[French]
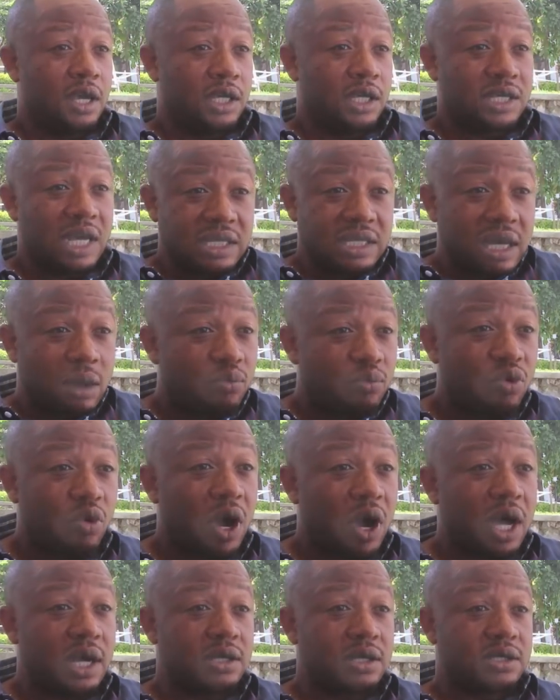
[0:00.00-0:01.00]
sans
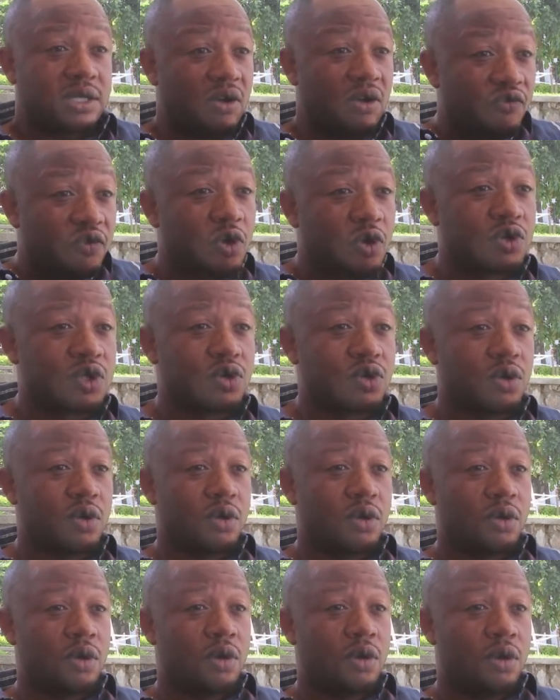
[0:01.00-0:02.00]
emploi, sans fonction,
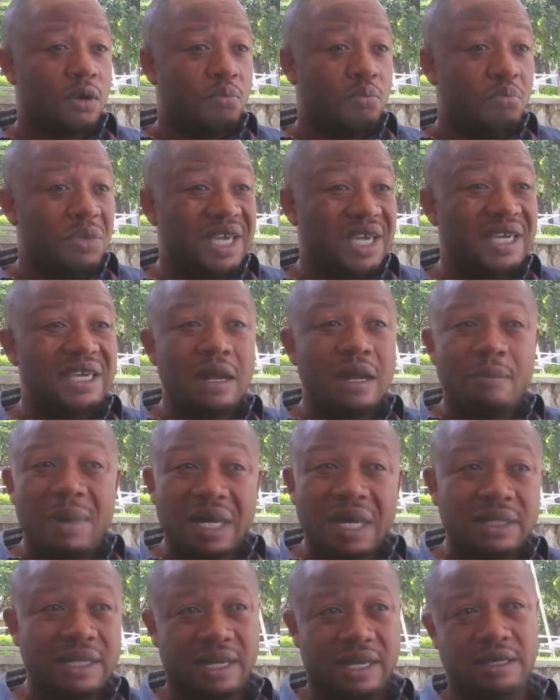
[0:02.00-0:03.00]
mais qui ne
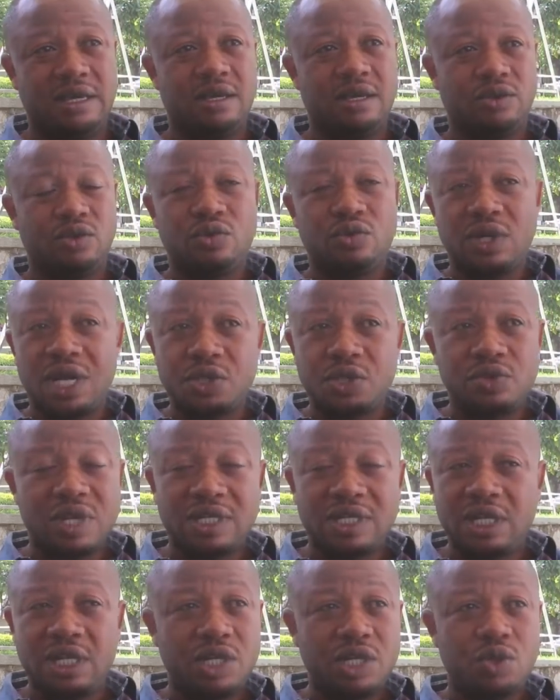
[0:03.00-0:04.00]
manquent de rien. Toute la journée
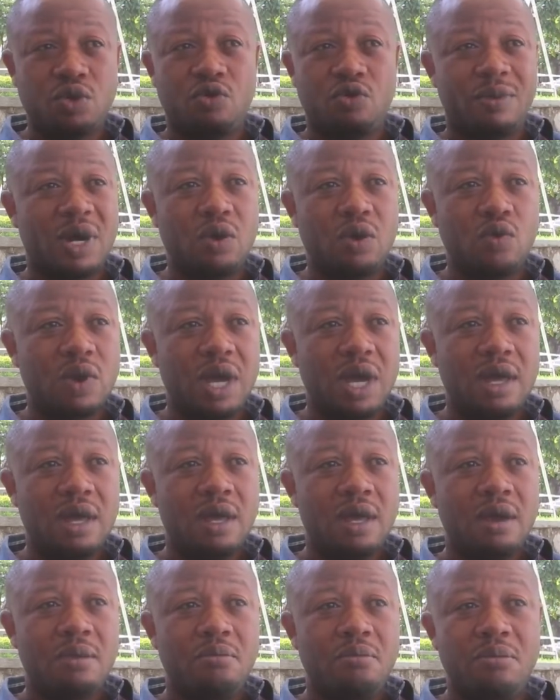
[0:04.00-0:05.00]
en train de jouer au Mangoula.
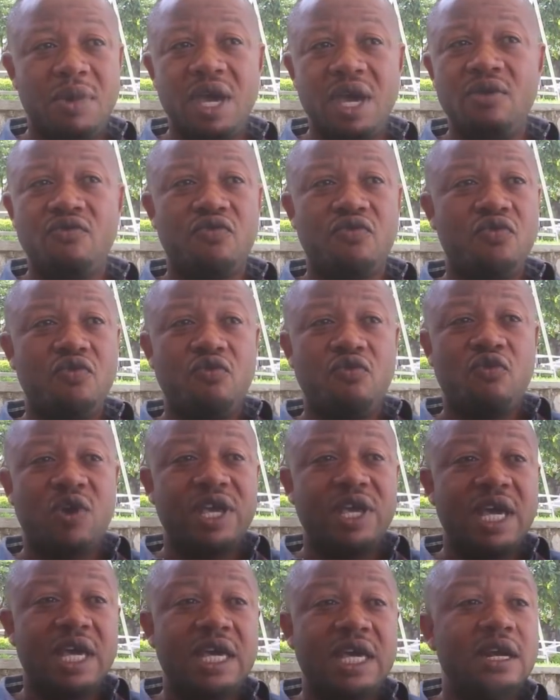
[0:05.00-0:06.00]
Mais vous
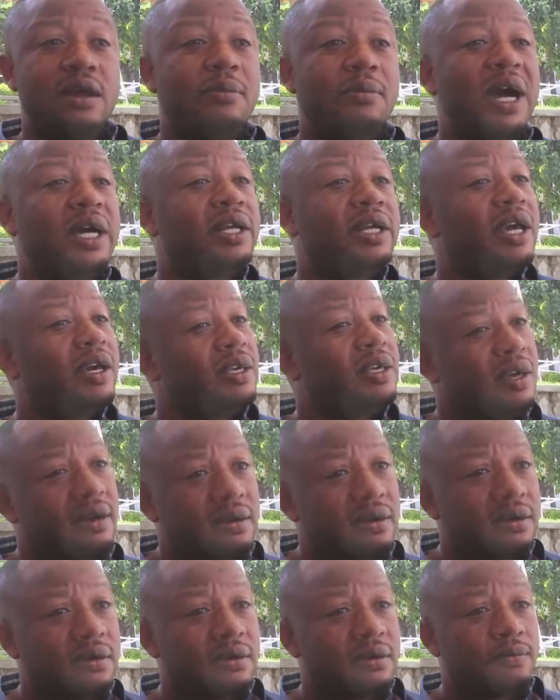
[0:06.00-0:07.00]
voyez qu'ils ne manquent de rien.
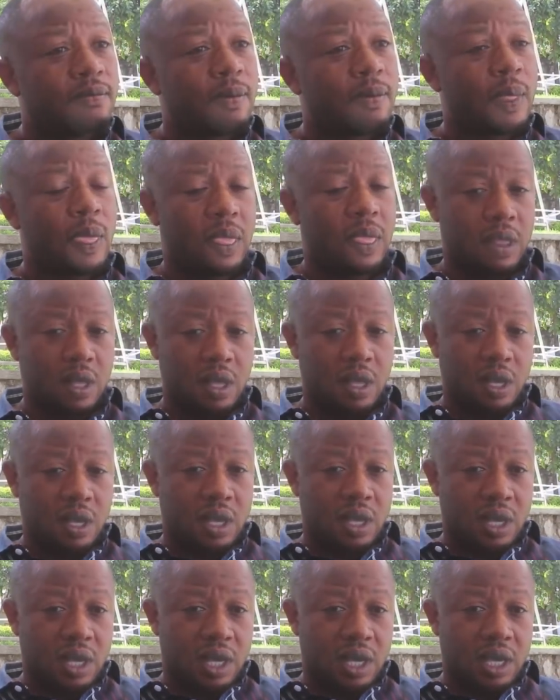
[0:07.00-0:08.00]

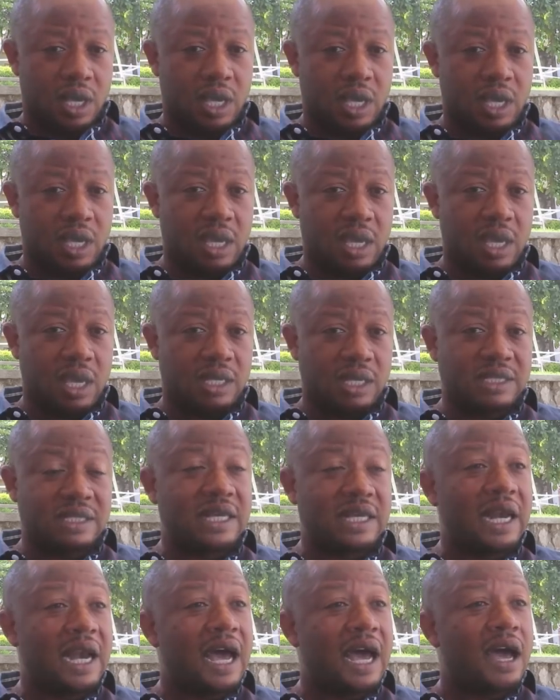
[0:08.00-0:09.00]
Et
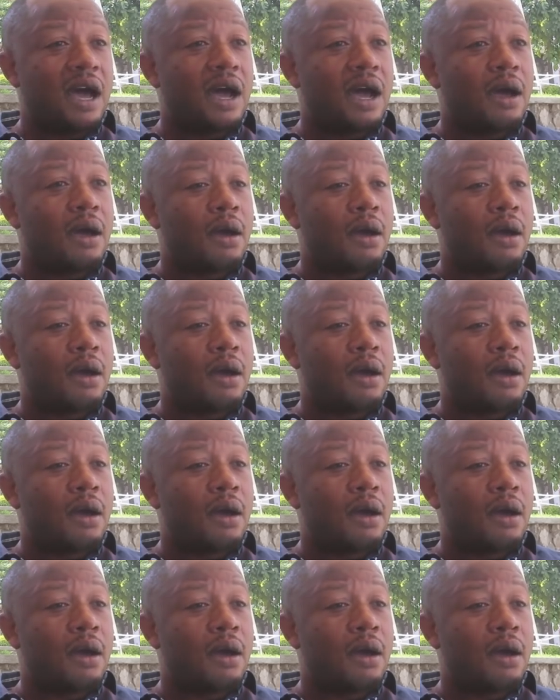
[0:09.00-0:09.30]
c'est là,